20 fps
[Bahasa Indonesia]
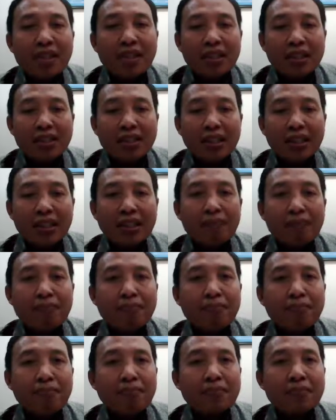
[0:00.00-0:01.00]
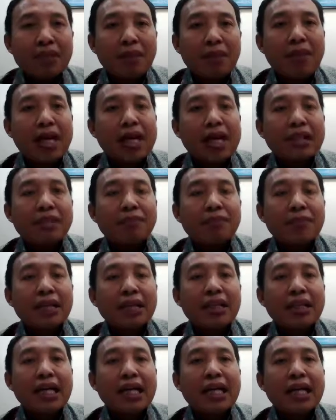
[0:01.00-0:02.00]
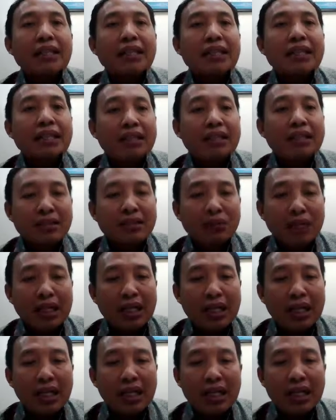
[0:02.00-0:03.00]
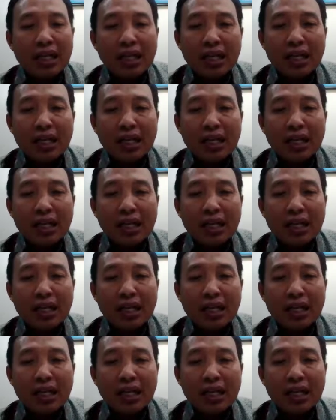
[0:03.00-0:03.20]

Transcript: Jadi terima kasih perkenan sudah